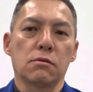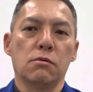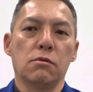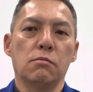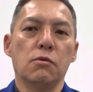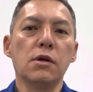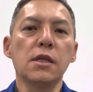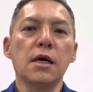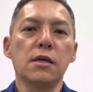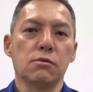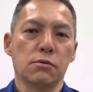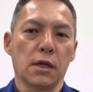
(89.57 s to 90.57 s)
こう漏れ
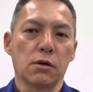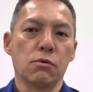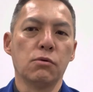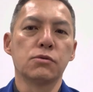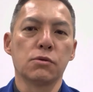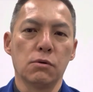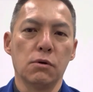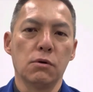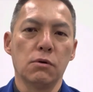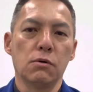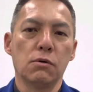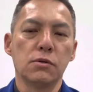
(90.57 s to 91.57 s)
ないような構造
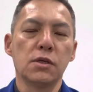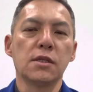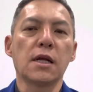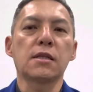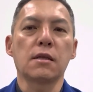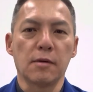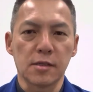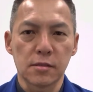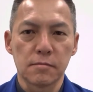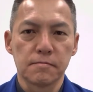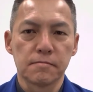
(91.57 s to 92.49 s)
になってます、